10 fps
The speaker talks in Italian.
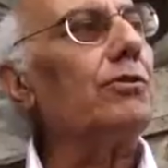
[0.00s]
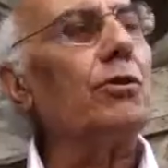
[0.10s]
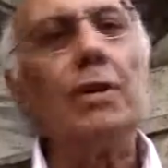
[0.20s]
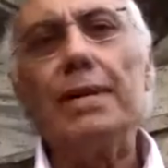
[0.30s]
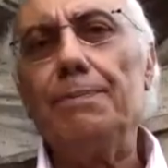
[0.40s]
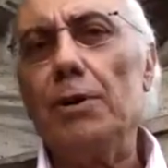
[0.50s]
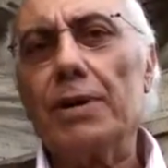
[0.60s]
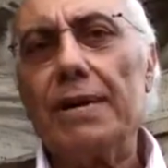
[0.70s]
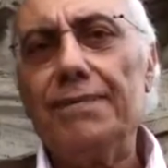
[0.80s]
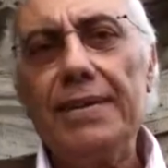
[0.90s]
sono le
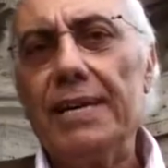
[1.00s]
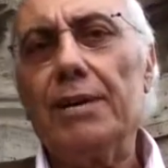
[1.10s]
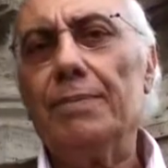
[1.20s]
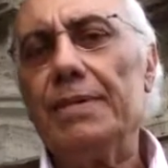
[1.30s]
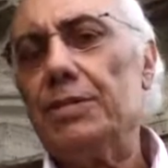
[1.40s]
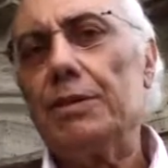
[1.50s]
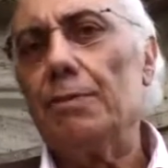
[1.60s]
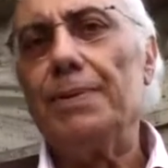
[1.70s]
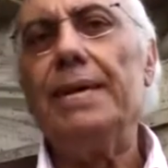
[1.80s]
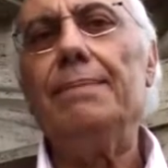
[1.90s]
biografie, come
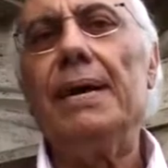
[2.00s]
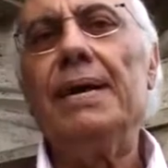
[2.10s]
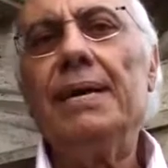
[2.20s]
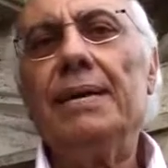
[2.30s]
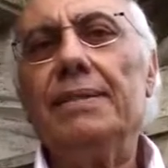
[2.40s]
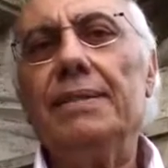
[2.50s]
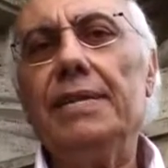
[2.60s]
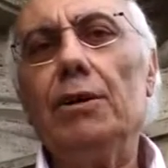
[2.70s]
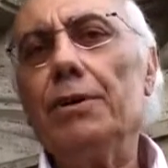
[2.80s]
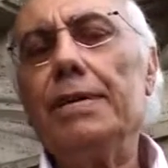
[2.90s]
dicevo prima,
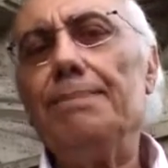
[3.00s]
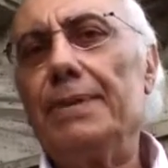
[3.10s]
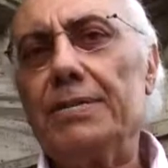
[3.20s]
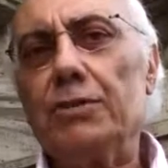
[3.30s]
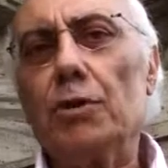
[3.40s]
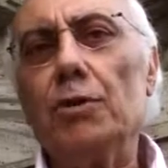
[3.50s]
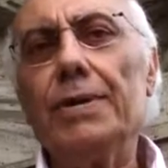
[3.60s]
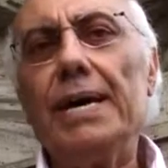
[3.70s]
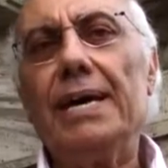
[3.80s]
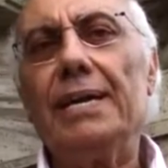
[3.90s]
di ogni
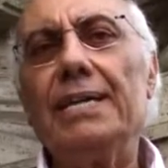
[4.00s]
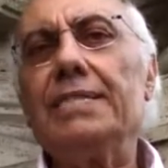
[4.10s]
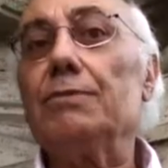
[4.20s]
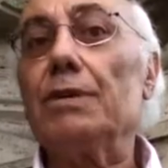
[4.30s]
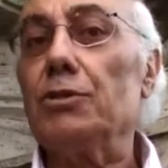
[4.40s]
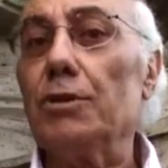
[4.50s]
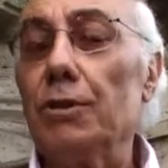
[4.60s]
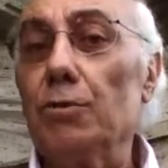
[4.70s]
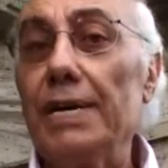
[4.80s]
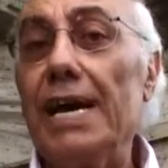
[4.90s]
persona le
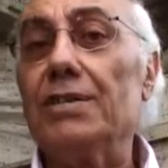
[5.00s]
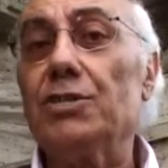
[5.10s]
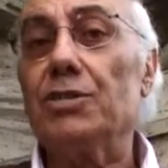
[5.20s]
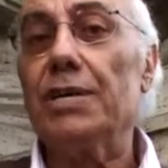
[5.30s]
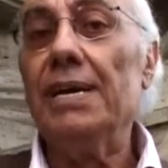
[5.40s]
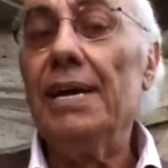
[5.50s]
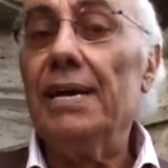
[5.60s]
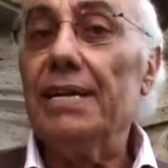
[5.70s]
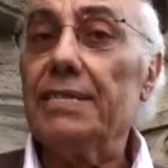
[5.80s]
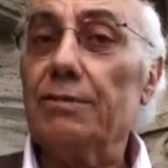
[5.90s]
situazioni in cui nasce,
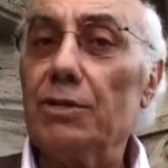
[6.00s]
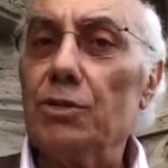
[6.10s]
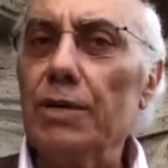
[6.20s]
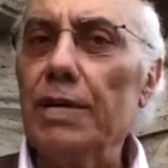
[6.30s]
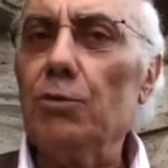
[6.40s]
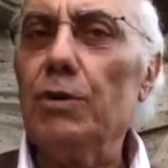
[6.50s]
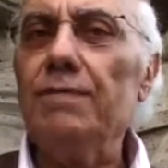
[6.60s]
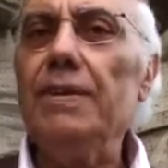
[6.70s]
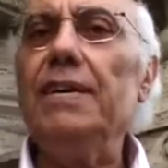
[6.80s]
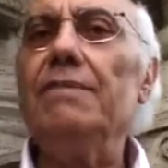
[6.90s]
le situazioni in
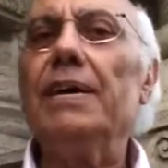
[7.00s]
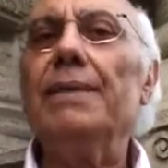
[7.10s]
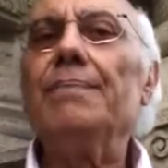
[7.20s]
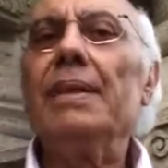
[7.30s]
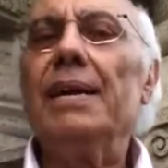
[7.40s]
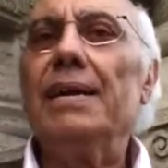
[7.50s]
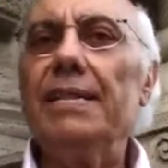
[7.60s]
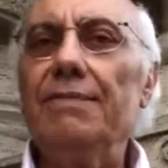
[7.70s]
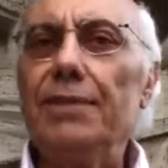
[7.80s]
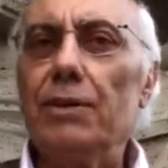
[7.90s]
cui vive,
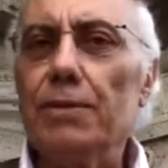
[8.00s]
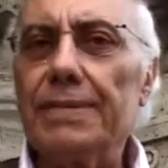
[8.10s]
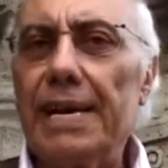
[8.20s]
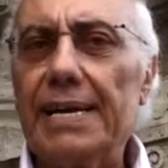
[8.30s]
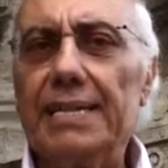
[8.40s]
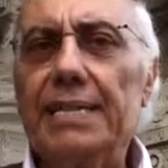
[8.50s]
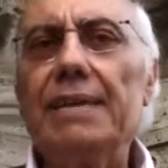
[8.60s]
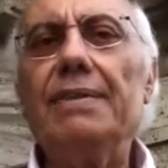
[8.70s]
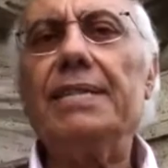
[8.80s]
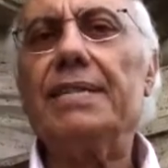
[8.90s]
le difficoltà che
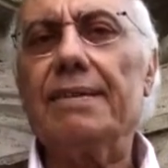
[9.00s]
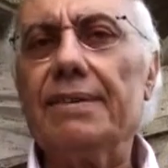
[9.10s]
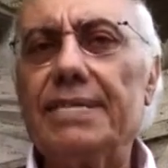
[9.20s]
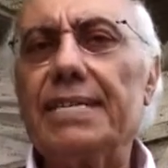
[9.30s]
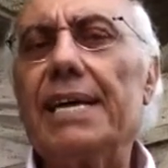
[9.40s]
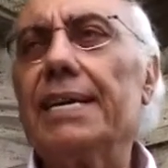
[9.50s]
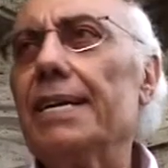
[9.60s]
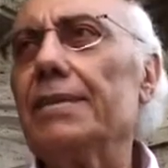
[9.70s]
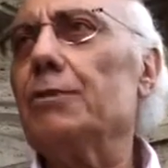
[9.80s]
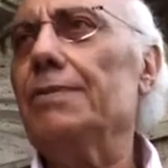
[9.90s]
deve attraversare
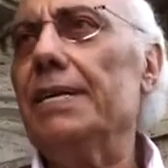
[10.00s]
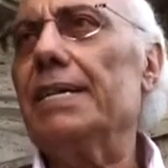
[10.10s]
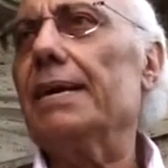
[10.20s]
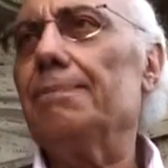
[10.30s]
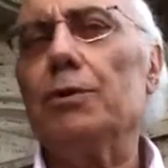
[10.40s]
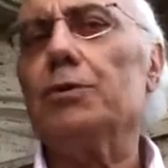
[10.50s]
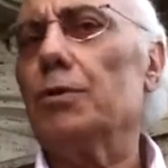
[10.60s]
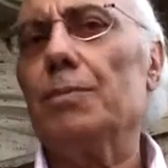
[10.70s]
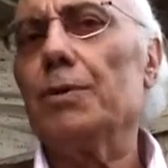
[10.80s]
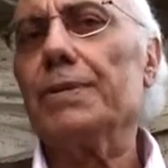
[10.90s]
nella sua vita che
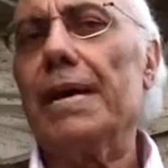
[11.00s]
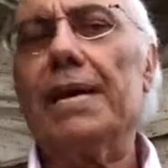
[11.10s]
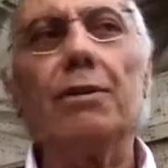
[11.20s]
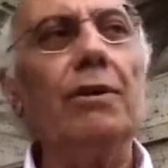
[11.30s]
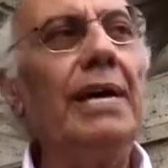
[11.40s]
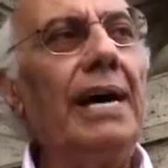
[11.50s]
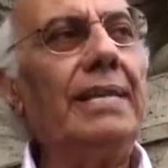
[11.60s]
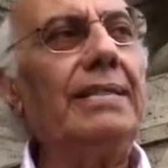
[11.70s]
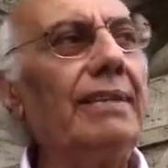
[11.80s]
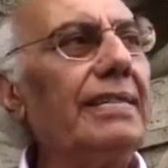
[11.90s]
possono portarlo
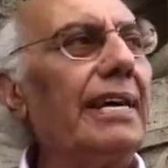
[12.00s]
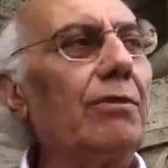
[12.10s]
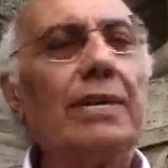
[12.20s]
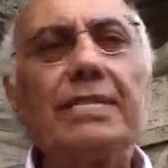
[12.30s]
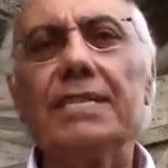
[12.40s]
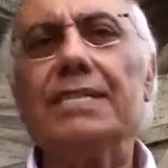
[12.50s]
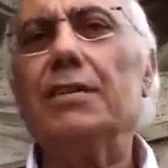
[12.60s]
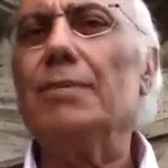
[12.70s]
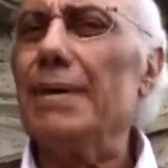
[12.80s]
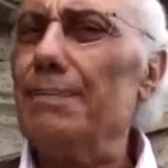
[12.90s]
a diventare un
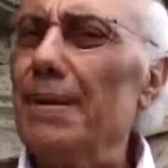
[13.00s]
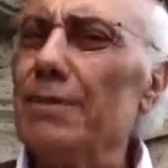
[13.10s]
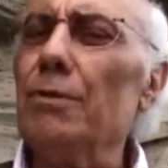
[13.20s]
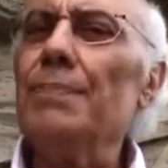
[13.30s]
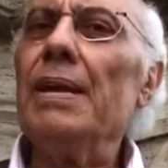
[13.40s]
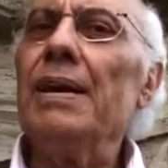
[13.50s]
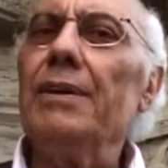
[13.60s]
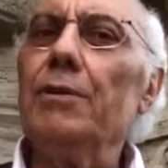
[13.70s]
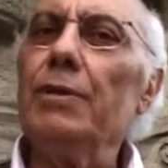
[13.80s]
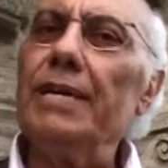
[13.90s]
assassino, ma ripeto,
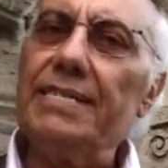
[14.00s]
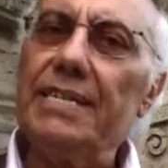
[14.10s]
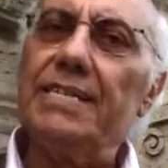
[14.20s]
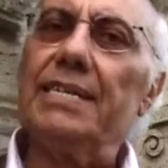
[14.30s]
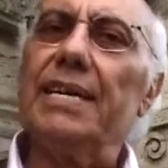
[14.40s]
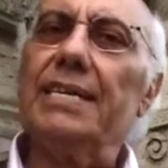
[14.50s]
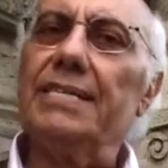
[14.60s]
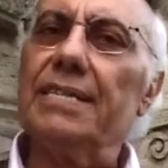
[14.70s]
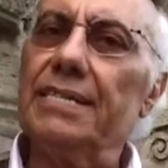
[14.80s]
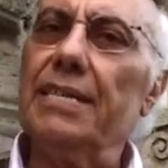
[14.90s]
non esiste
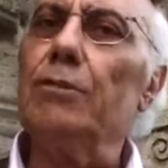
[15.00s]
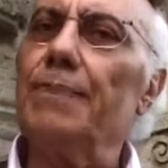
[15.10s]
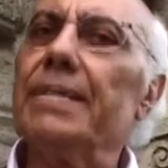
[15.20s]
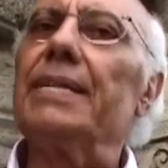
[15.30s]
l'assassino per